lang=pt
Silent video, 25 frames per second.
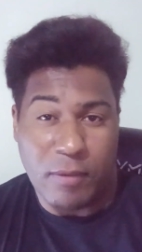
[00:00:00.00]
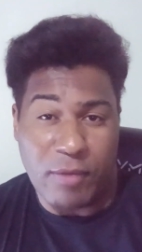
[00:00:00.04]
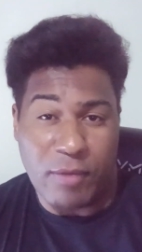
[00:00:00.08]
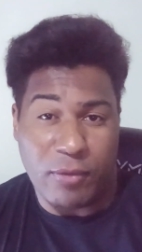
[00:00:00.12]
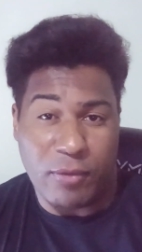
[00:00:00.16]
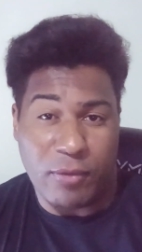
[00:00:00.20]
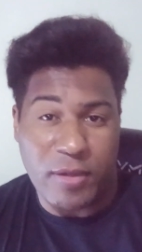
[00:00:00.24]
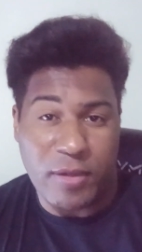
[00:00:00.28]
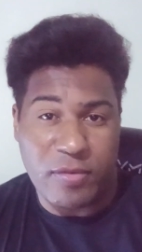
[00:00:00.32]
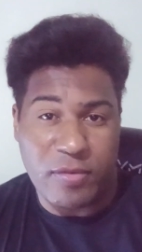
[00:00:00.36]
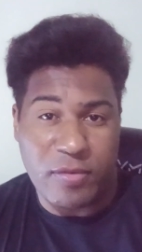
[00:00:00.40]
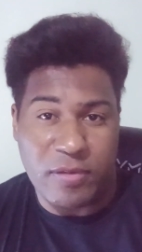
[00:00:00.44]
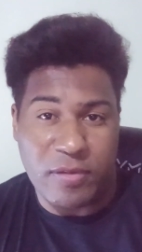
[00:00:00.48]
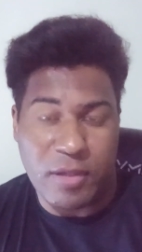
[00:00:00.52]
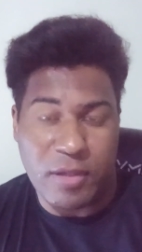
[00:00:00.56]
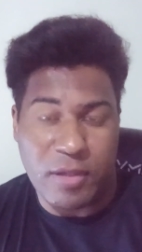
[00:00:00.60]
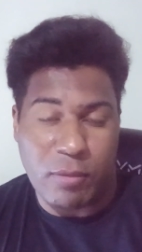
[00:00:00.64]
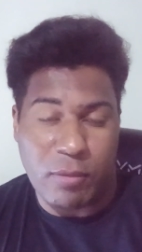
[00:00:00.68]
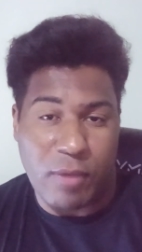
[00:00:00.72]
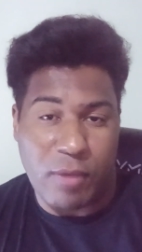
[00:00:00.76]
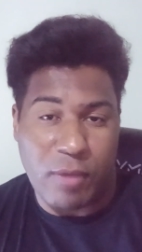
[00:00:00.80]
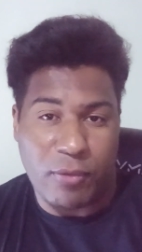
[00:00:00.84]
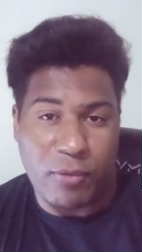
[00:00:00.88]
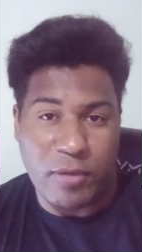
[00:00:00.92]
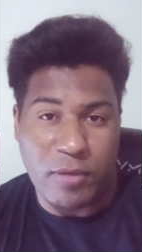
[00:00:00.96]
O iPhone
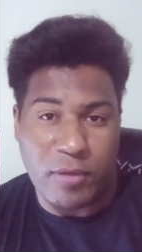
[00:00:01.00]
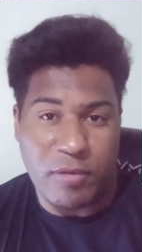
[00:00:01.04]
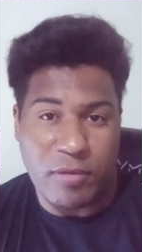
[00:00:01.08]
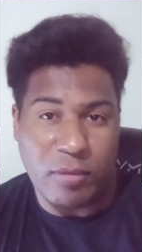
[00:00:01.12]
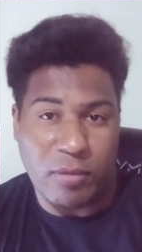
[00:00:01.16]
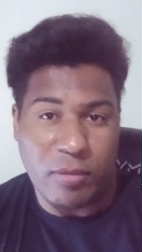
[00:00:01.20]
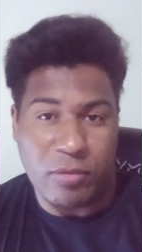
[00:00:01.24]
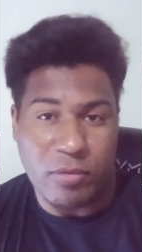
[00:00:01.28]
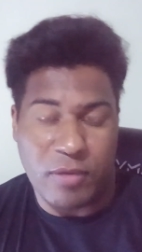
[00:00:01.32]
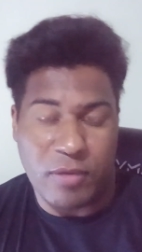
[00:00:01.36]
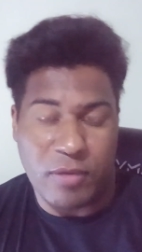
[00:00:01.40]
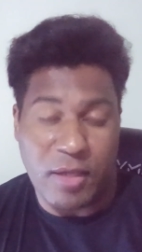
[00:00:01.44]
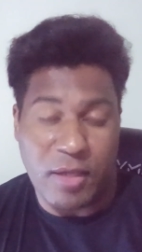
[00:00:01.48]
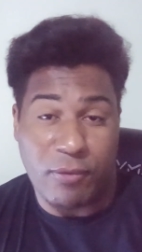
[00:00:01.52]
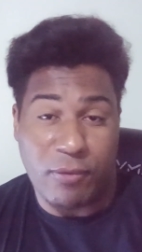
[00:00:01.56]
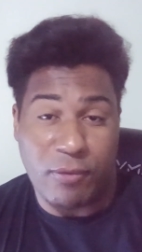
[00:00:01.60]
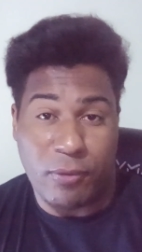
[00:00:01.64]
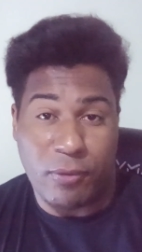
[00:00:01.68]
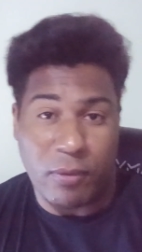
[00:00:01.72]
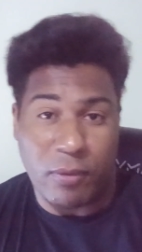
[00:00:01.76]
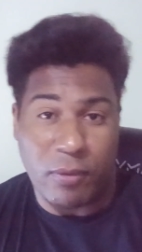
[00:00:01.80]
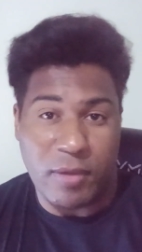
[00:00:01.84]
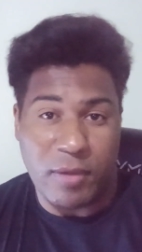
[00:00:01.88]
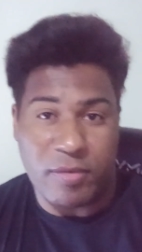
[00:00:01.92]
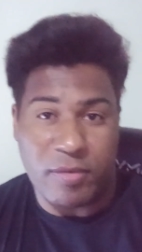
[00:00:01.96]
5 e o iPhone 5C, que
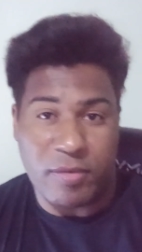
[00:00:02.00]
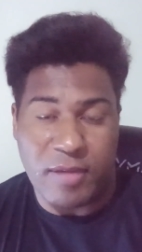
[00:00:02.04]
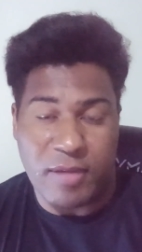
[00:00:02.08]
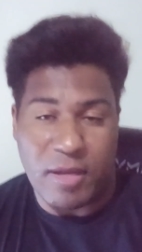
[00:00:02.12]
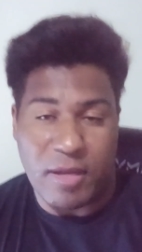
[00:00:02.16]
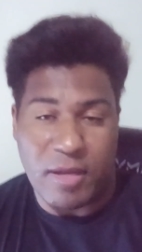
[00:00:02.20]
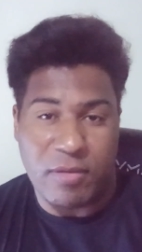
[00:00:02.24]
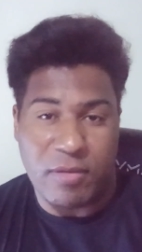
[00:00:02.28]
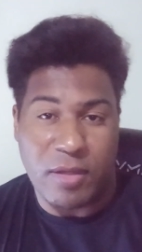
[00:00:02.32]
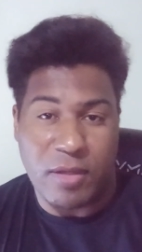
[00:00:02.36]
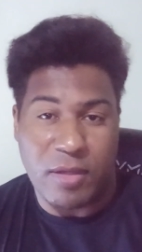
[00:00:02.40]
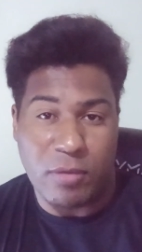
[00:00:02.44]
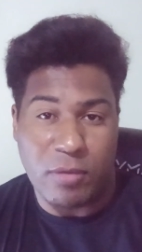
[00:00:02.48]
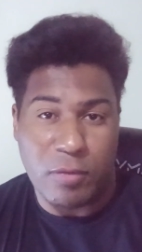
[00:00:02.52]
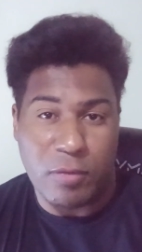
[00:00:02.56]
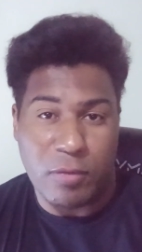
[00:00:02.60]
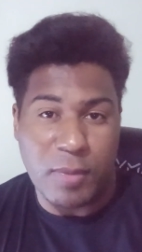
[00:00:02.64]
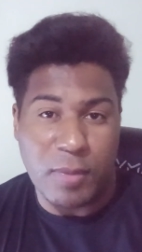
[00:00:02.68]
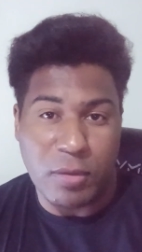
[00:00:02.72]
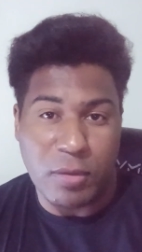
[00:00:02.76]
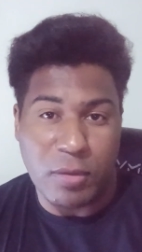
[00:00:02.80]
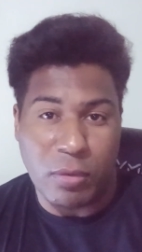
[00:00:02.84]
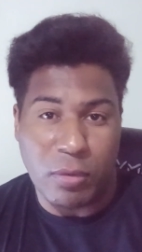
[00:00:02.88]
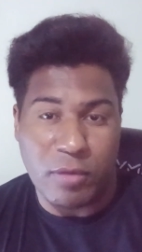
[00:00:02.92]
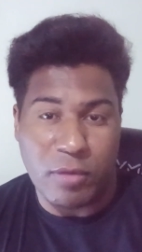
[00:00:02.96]
foram lançados em
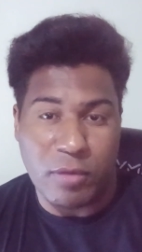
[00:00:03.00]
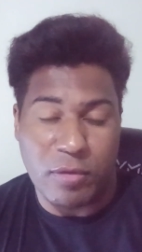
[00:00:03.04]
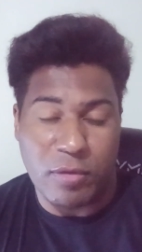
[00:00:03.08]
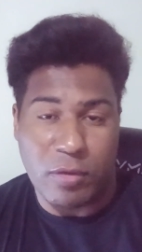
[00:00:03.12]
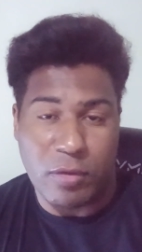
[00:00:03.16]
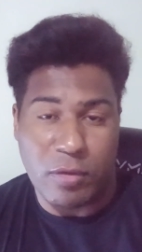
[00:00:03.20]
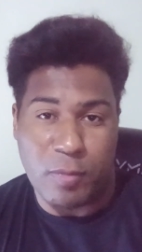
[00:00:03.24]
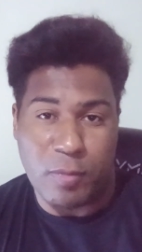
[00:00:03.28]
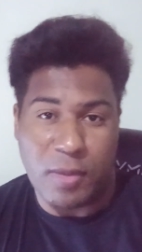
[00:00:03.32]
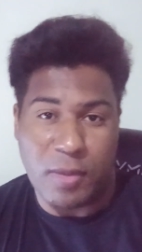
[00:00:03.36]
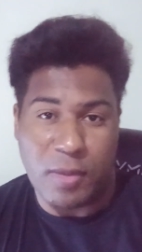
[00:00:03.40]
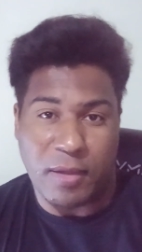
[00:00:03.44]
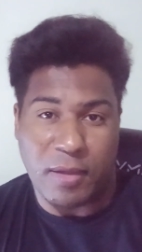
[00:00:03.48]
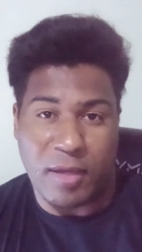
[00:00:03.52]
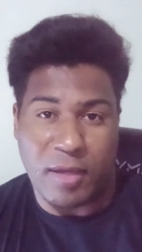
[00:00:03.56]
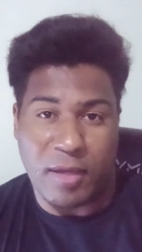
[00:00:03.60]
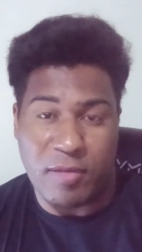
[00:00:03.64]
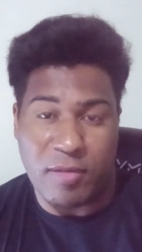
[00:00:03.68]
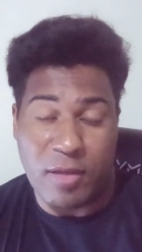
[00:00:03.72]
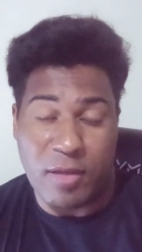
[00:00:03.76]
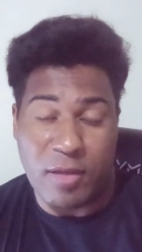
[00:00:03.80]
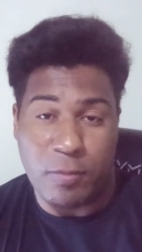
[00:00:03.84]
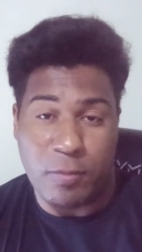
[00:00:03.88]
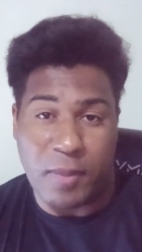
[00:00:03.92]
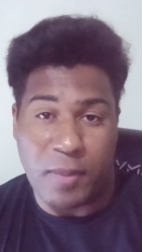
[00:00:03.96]
2012 e
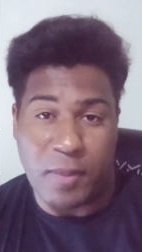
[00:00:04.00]
2013,